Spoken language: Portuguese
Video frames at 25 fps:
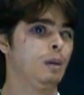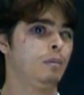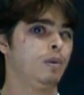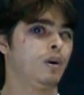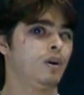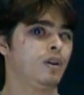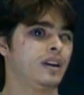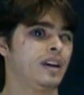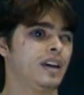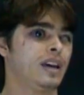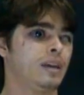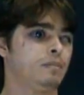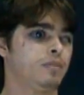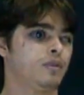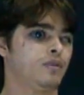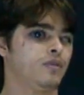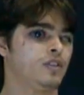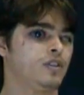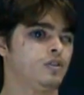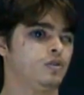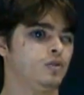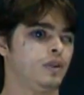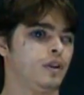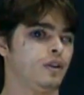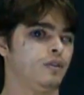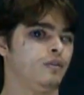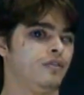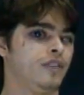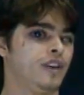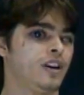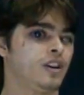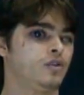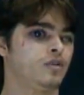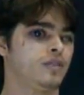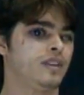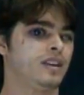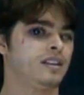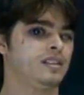Porém, professor, eu
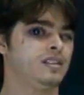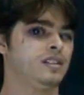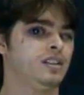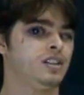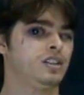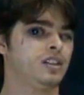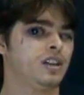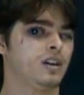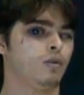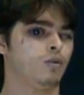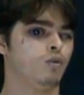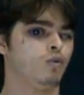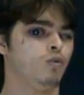vejo que existem